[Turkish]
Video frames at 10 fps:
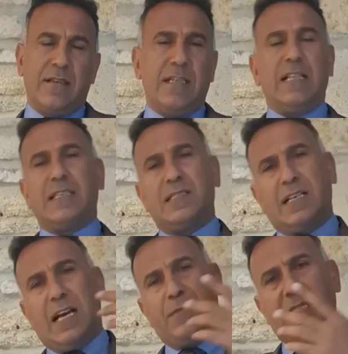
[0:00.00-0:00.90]
İlk
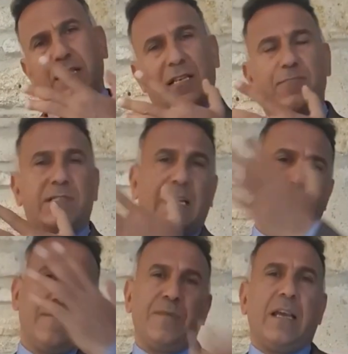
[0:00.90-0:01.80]
istikamette
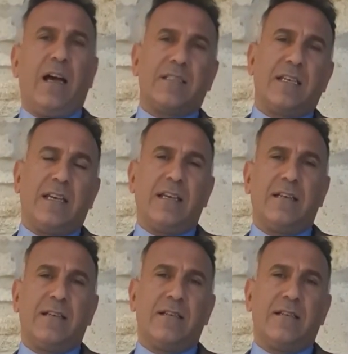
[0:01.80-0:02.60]
Kıbrıs'tan Hatay'a,